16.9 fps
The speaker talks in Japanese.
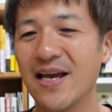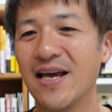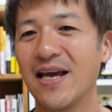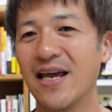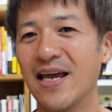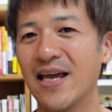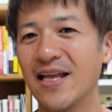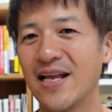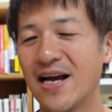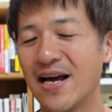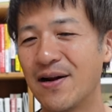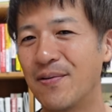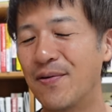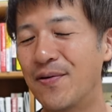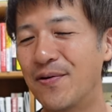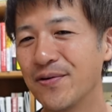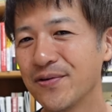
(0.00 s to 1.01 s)
る。だから
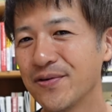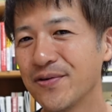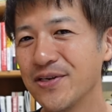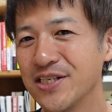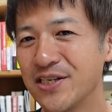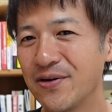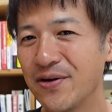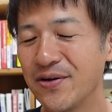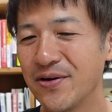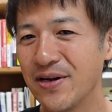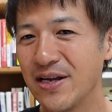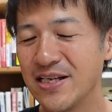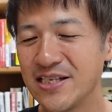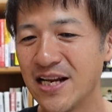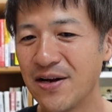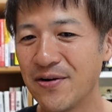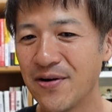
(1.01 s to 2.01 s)
本当一連
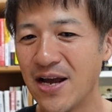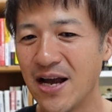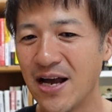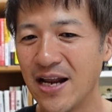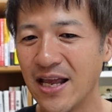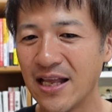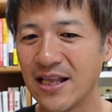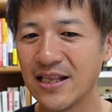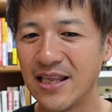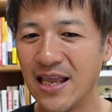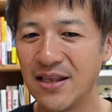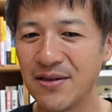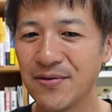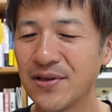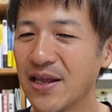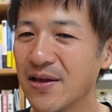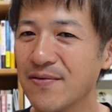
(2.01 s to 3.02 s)
の流れ、点
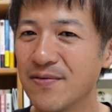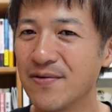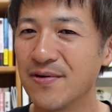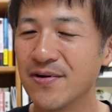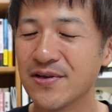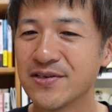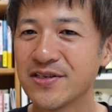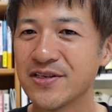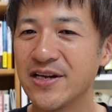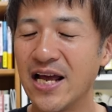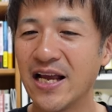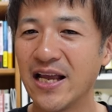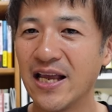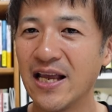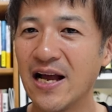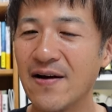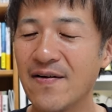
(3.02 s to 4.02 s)
と点をつな
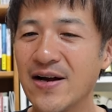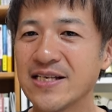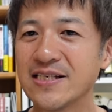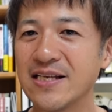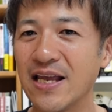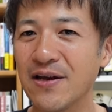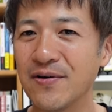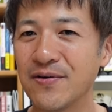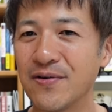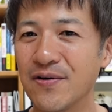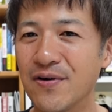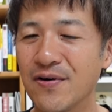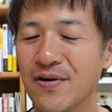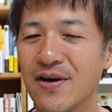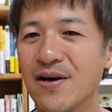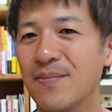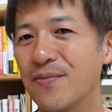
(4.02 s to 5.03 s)
ぎ合わせていく
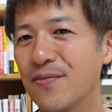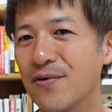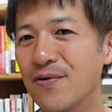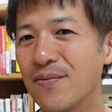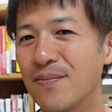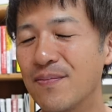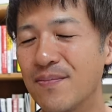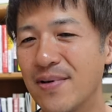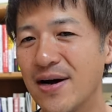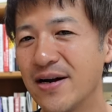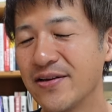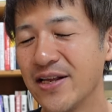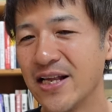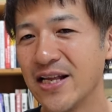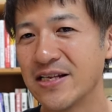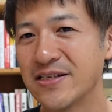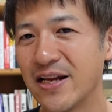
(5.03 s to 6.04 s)
と、もうまる
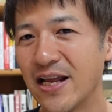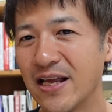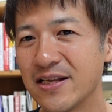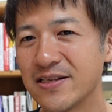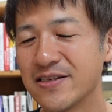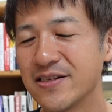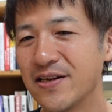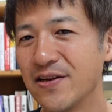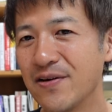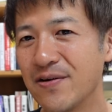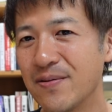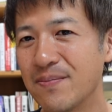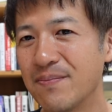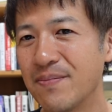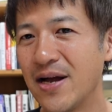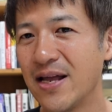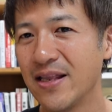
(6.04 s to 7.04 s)
でですね、次の
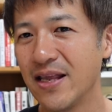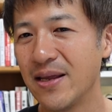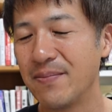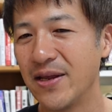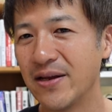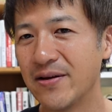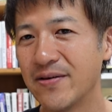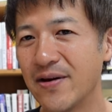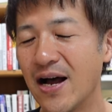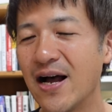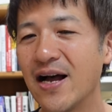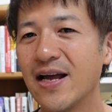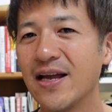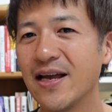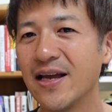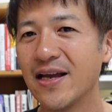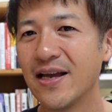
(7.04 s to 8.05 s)
パンデミックが
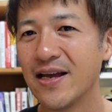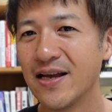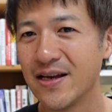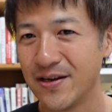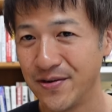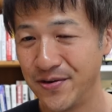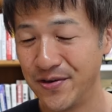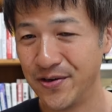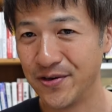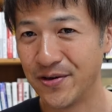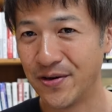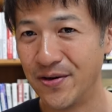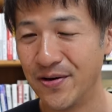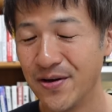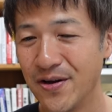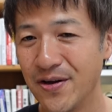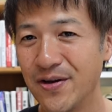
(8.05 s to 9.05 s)
来ると
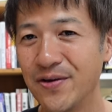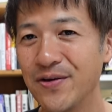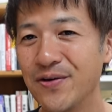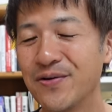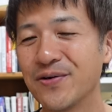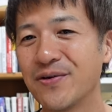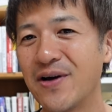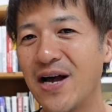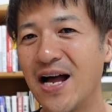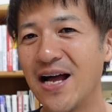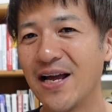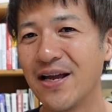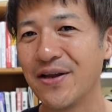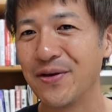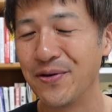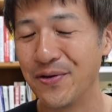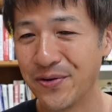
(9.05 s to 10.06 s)
いうことが
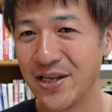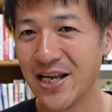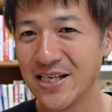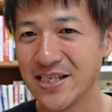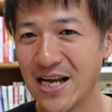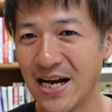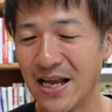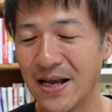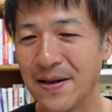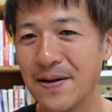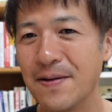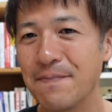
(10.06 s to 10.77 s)
予定され、